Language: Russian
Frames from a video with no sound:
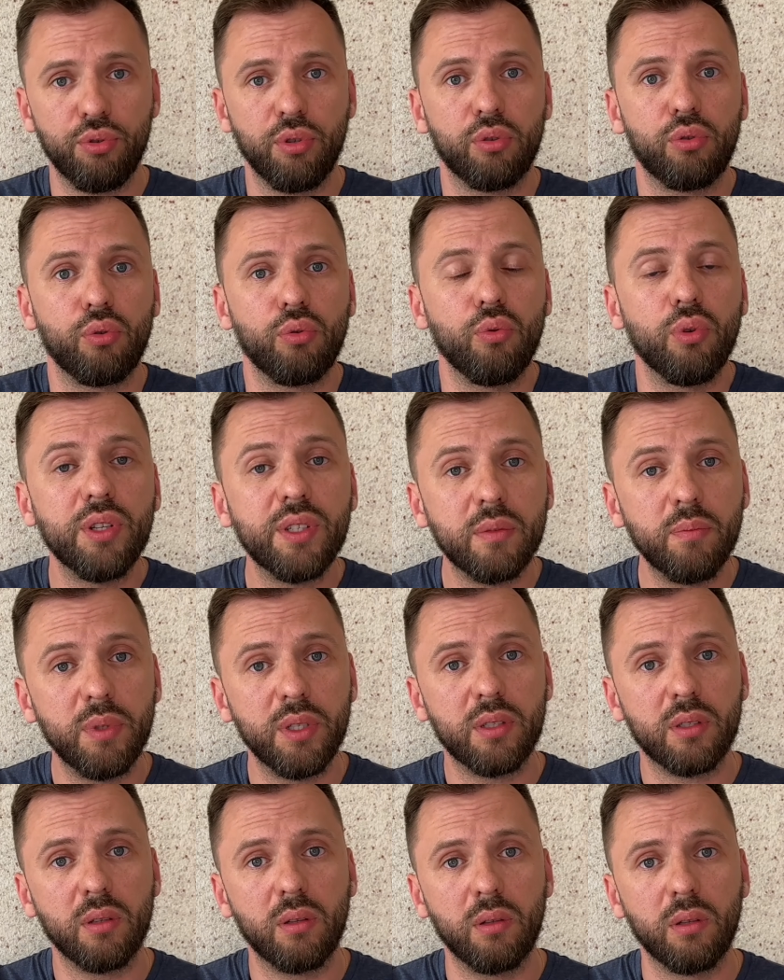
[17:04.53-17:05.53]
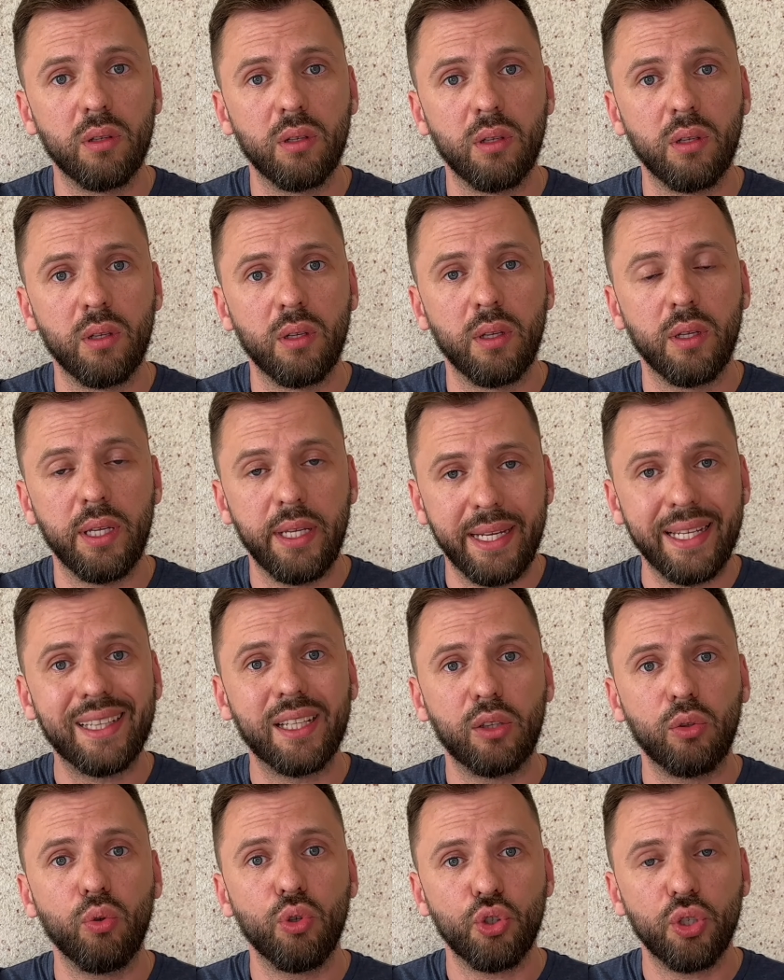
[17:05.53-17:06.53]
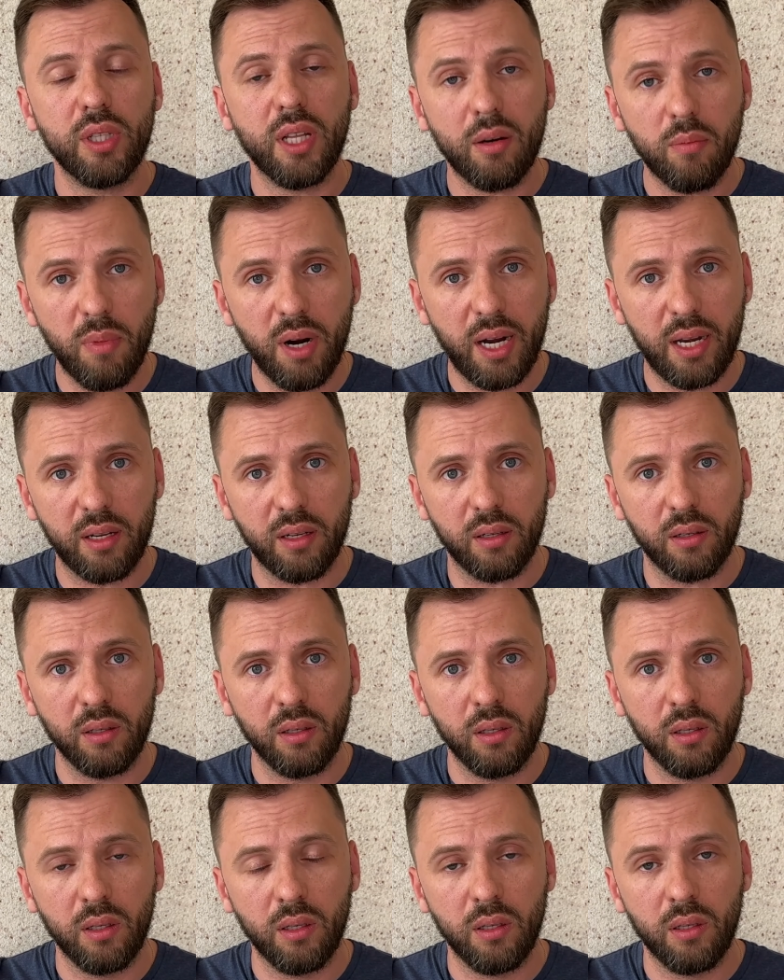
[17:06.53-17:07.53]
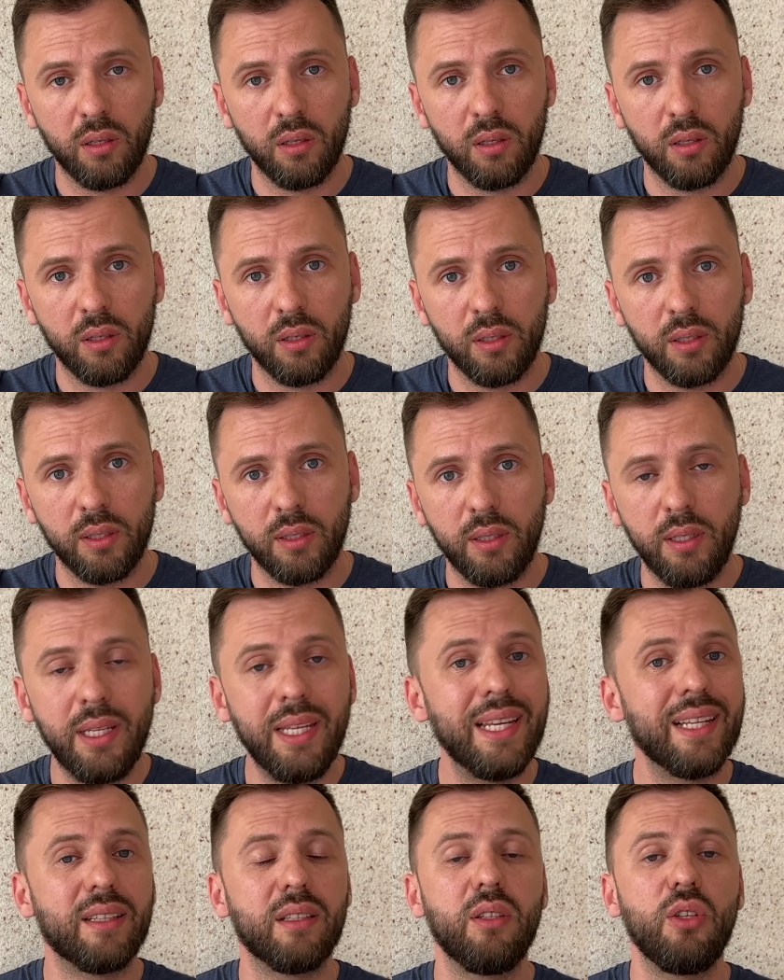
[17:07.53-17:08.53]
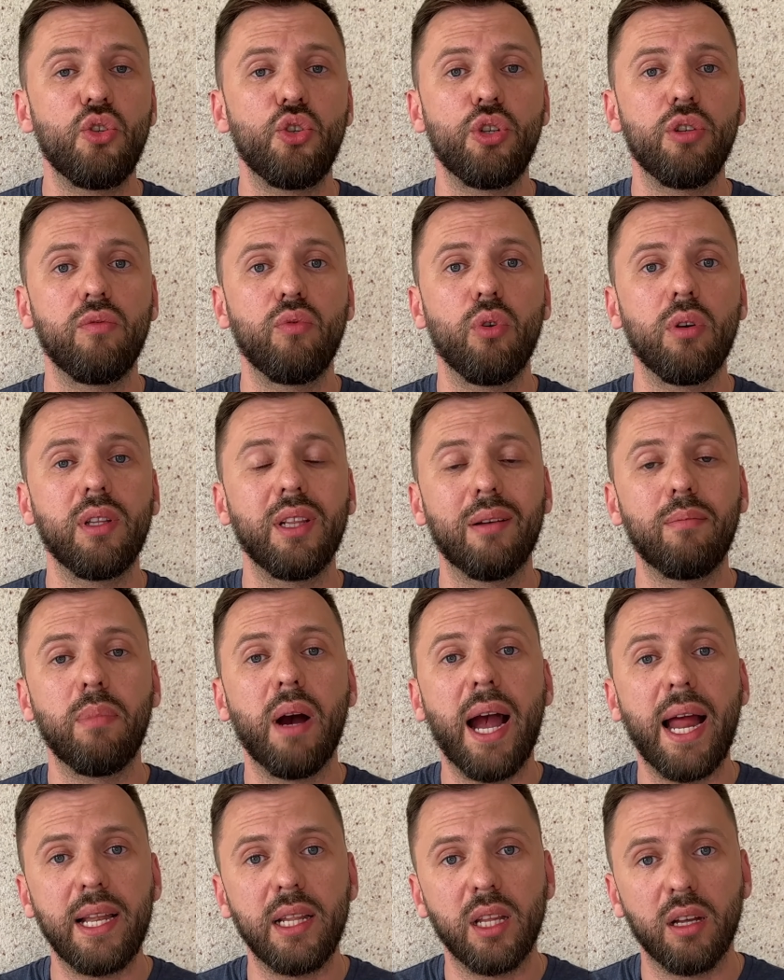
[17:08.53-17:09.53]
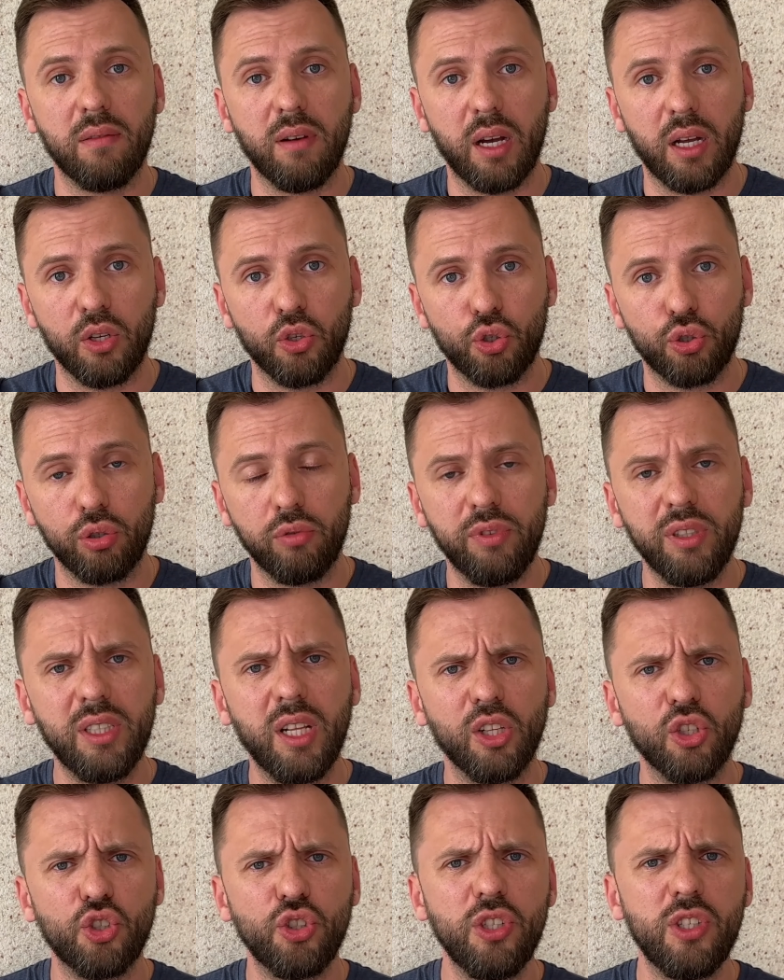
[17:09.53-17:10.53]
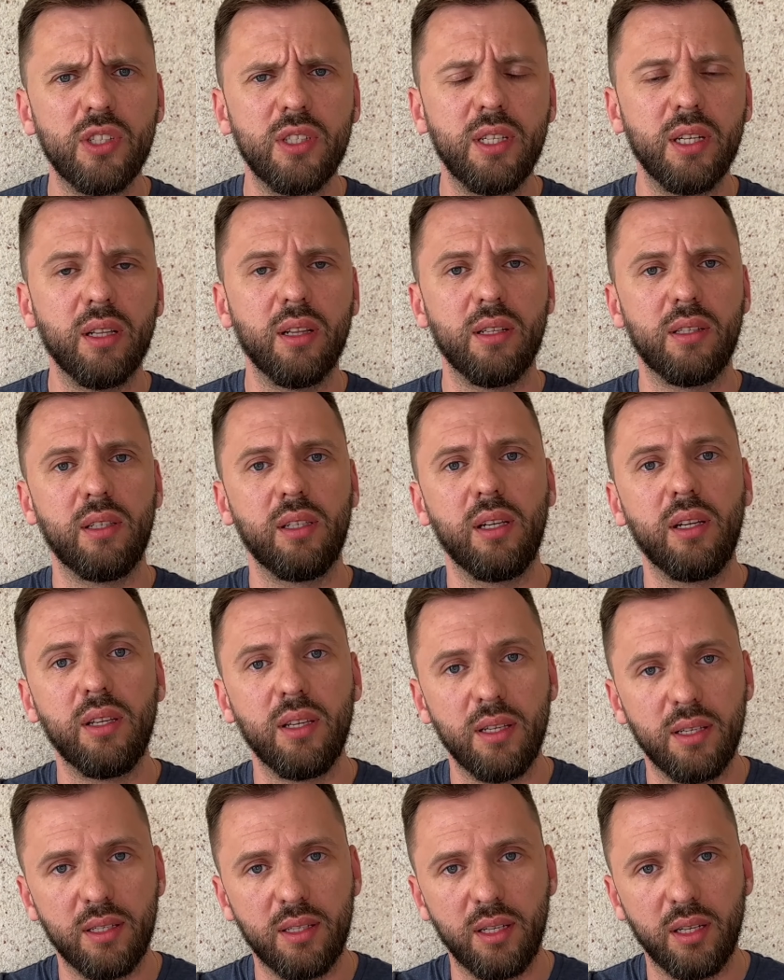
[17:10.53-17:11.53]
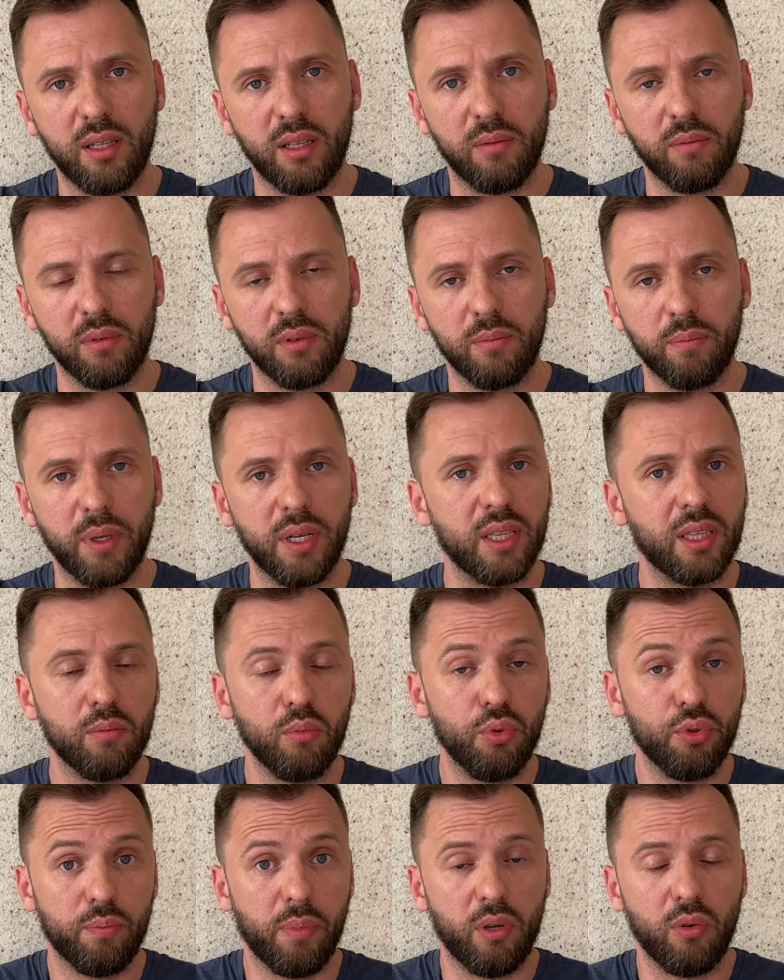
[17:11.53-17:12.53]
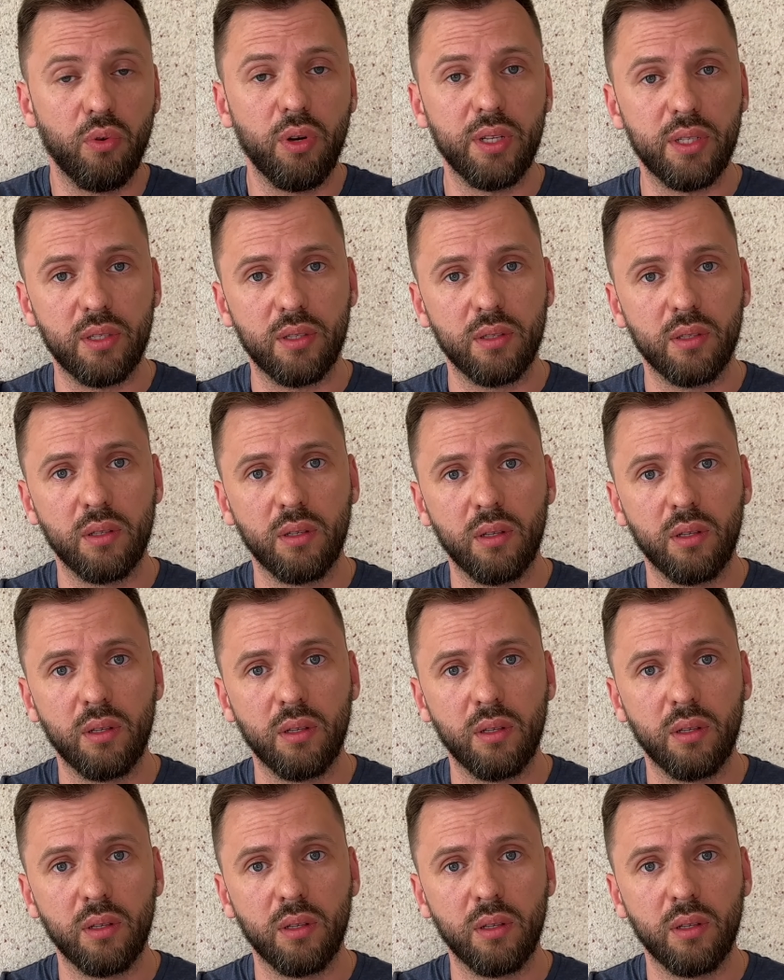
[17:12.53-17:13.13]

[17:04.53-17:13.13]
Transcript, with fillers: на другой смысл. И это тоже нормально. Нет ничего глобального, что вы должны сделать или не сделал. Поэтому успокойтесь.